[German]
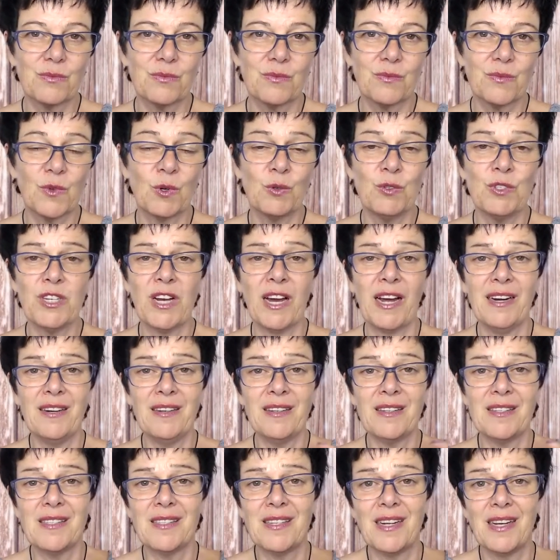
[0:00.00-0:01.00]
Und die
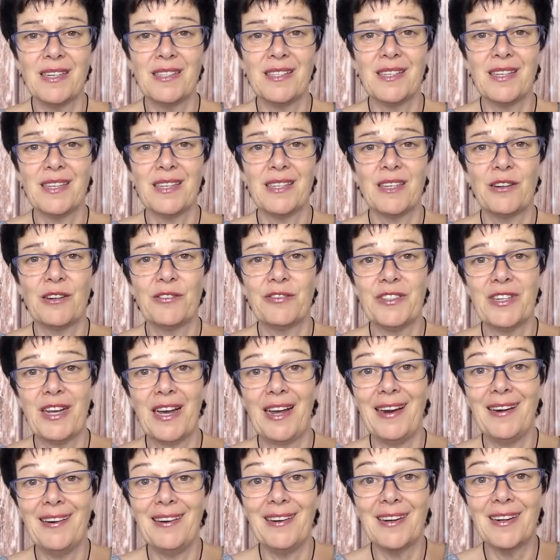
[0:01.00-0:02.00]
andere Seite geht auf die
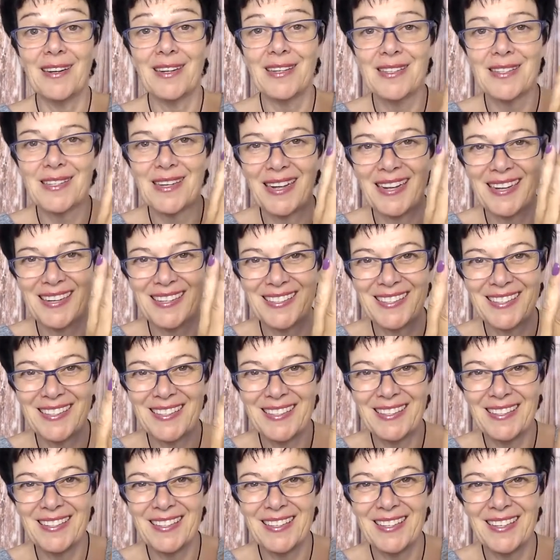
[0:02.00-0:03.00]
andere
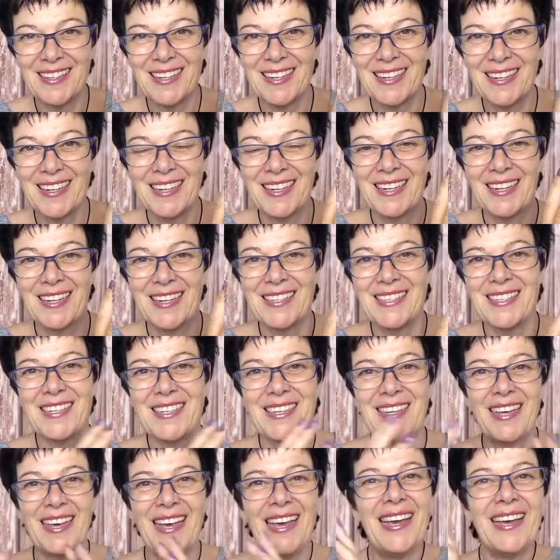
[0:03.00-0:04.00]
Seite die
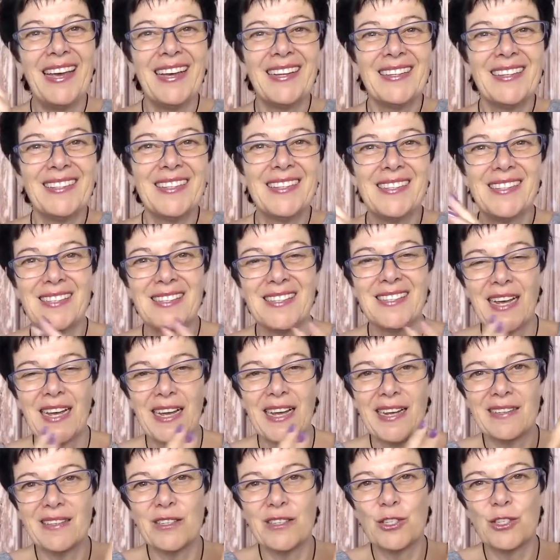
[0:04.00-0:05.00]
gegen diese
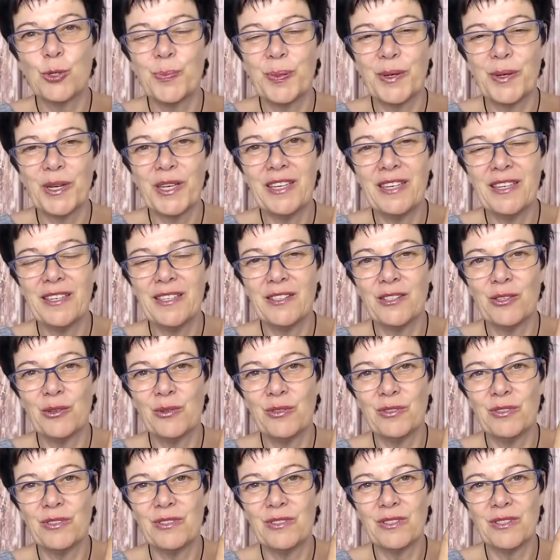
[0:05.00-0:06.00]
Seite spricht
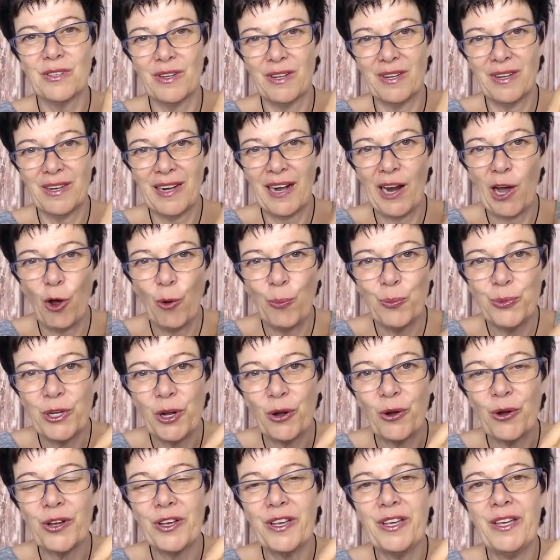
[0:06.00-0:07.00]
und glaubt
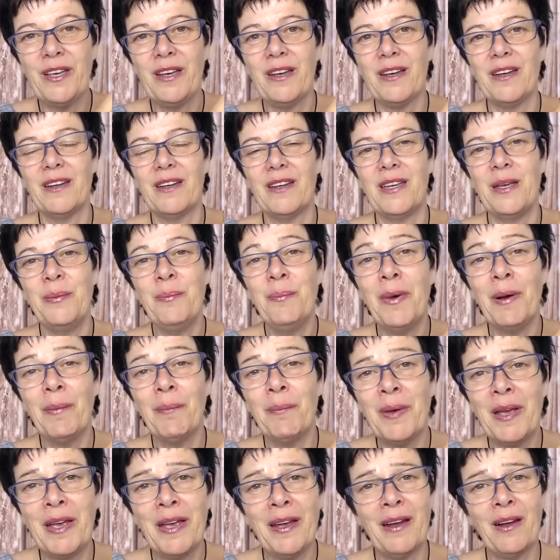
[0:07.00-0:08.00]
auch hier immer
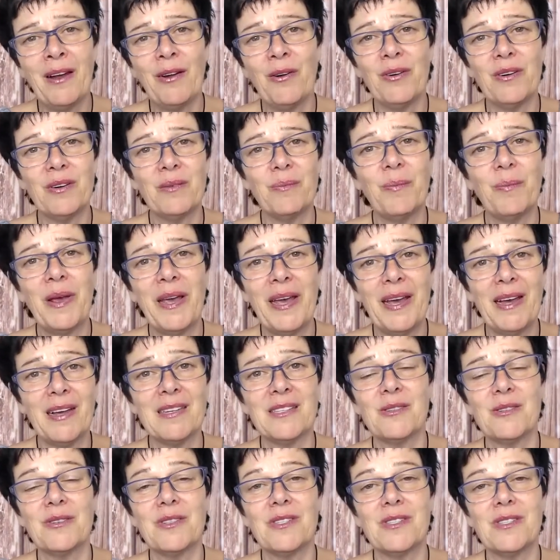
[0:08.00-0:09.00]
mehr und mehr,
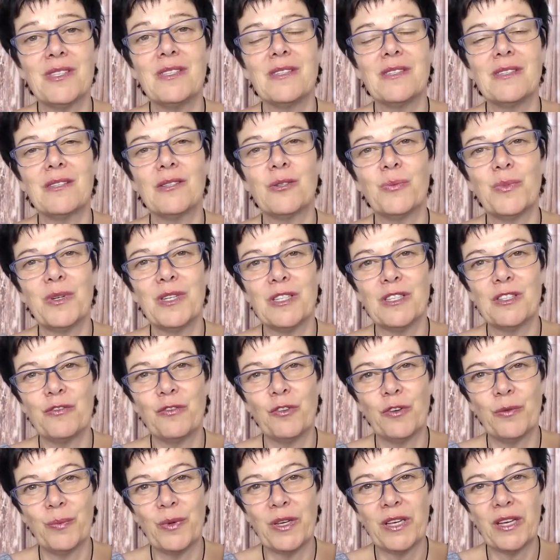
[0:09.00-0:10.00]
so sieht es zumindest
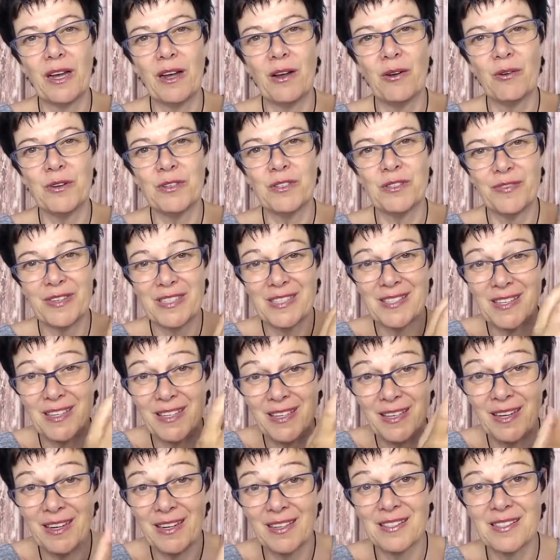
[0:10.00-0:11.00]
für mich aus, was
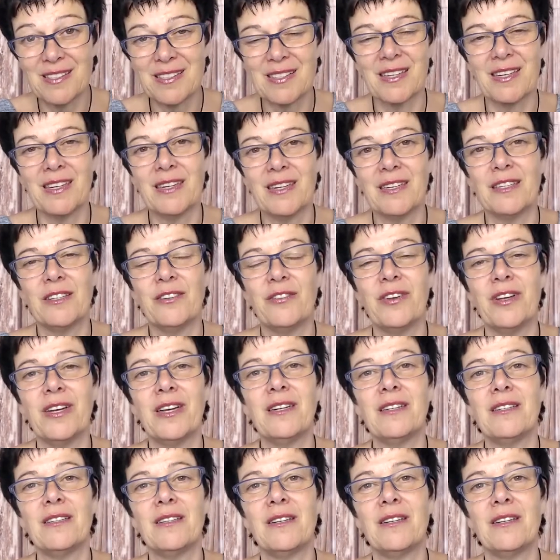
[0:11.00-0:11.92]
hier erzählt wird.